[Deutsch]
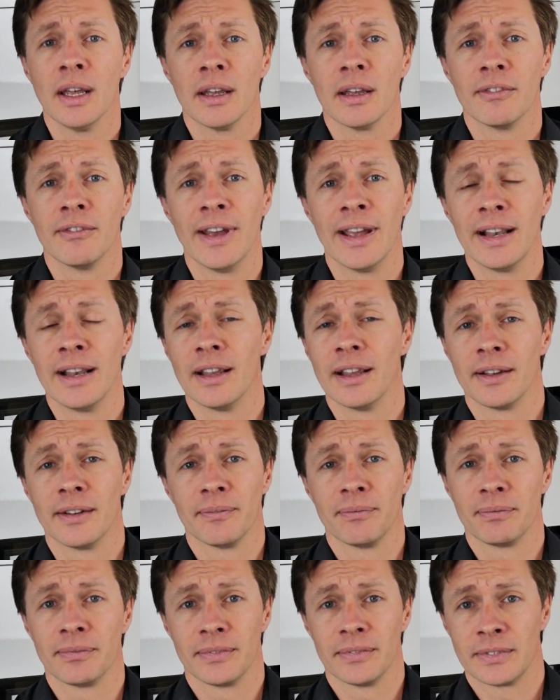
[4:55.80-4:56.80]
weil
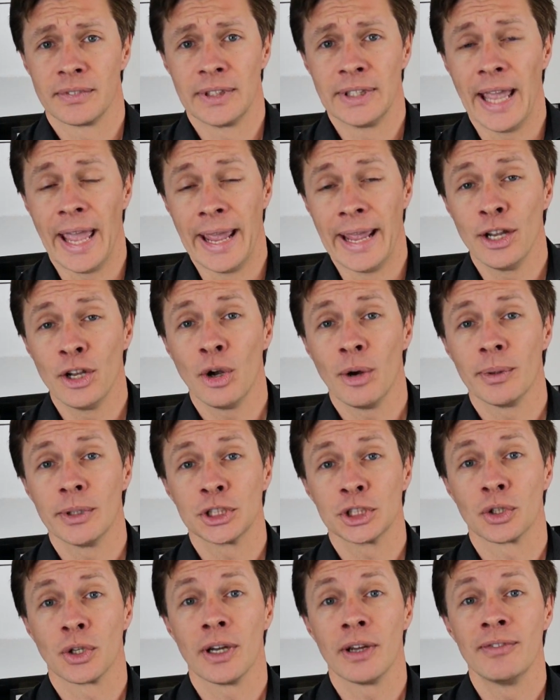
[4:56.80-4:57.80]
die
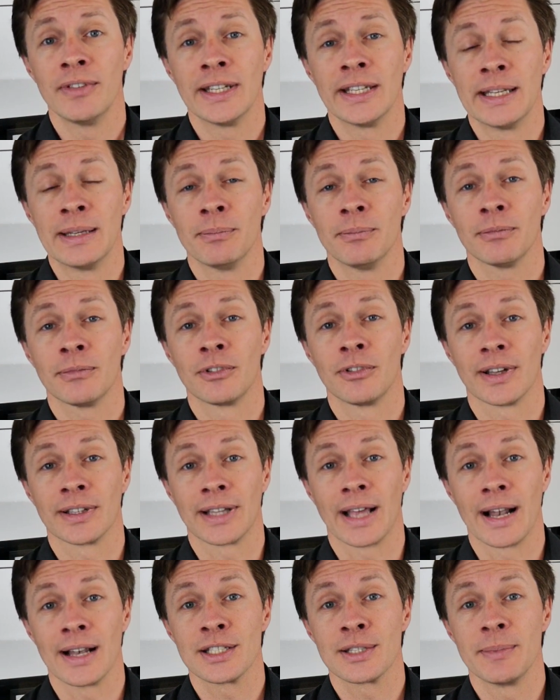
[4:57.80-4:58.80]
Einkommensteuer wird eben
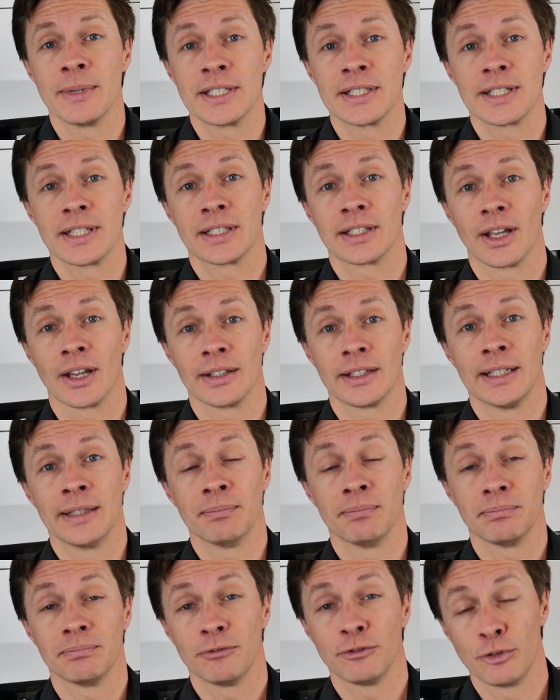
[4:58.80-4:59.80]
quartalsmäßig dann
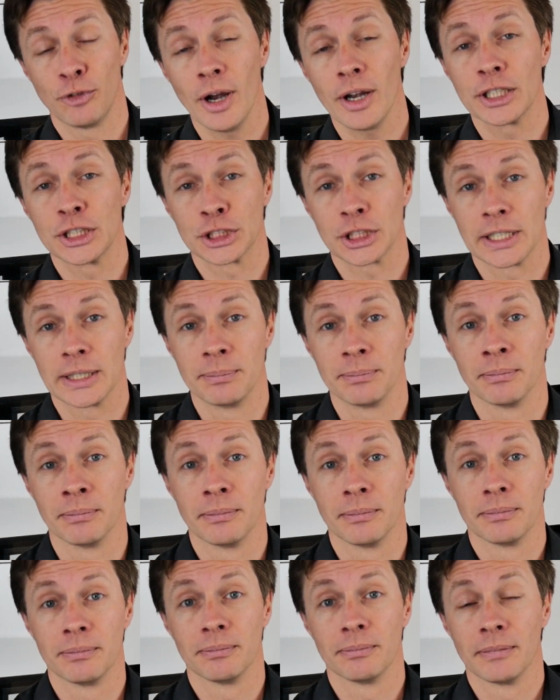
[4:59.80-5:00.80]
eben vorgeschrieben.
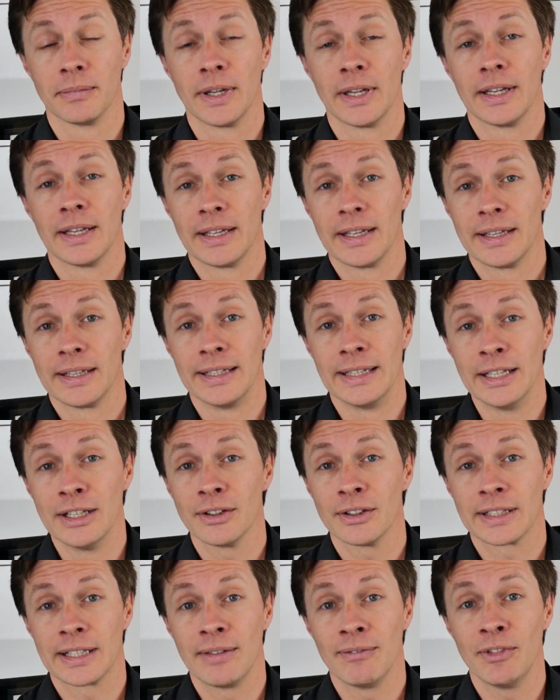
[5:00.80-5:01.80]
Je
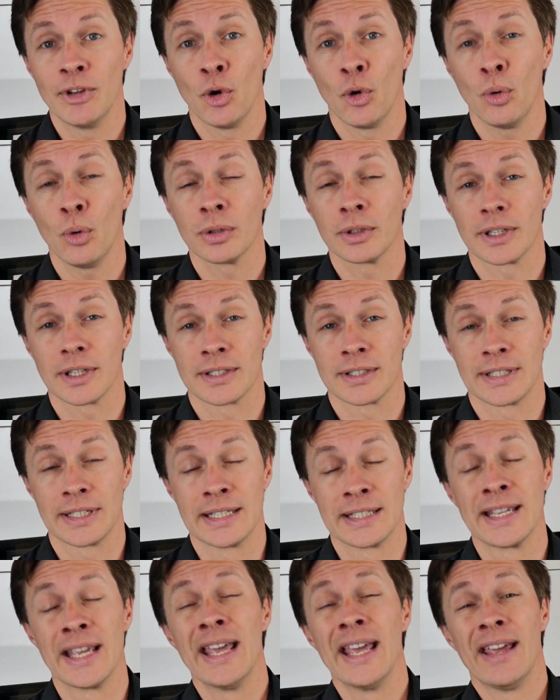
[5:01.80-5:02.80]
nachdem, wie hoch das
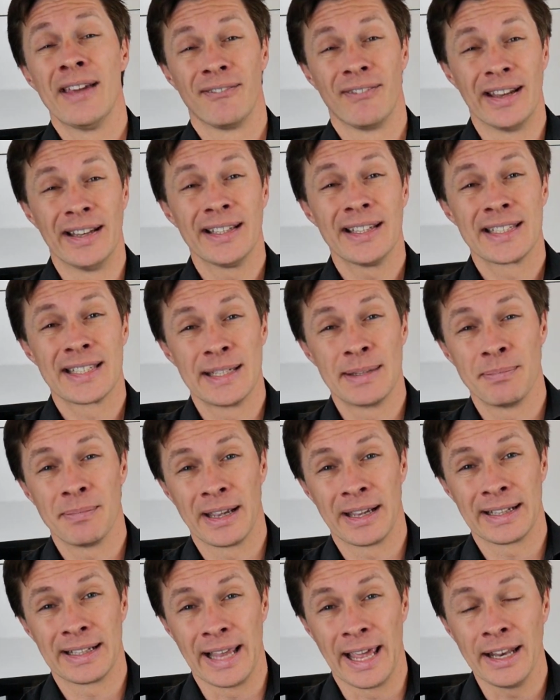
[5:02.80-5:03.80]
ist. Wenn das eben
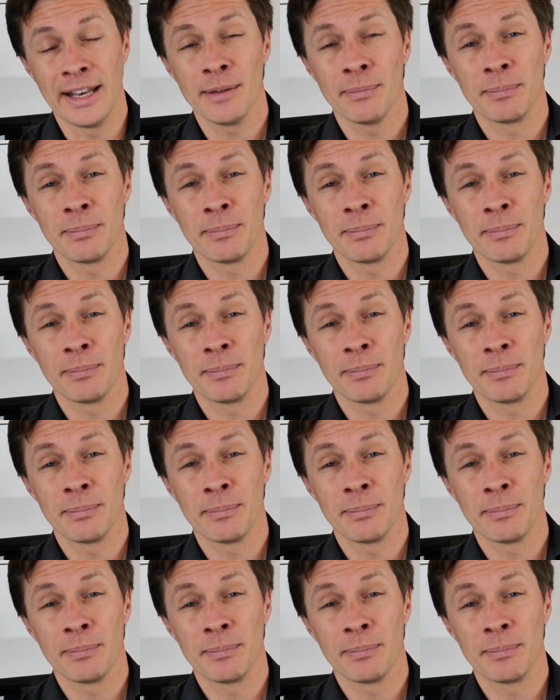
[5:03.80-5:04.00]
ein kleiner